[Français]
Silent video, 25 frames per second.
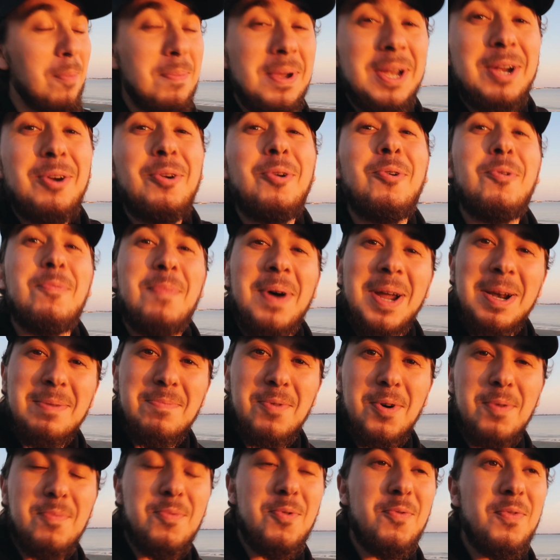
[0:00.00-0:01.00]
Mais
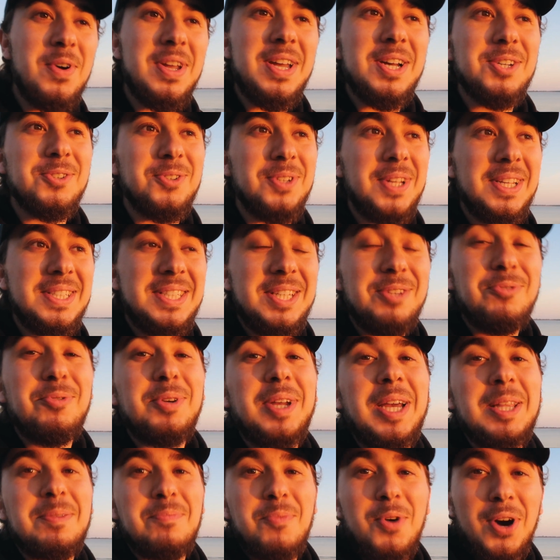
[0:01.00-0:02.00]
globalement, mon voyage en Asie de
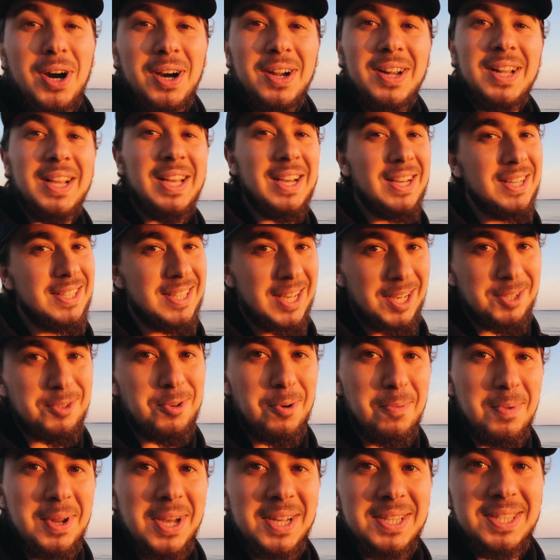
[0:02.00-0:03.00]
4 mois, ça
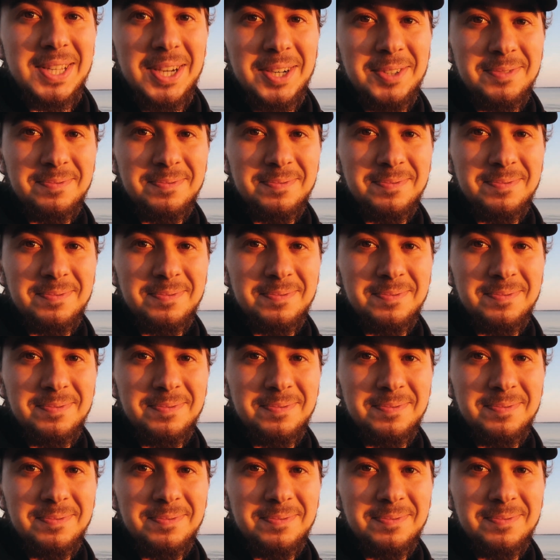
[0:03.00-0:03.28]
ressemblait à ça.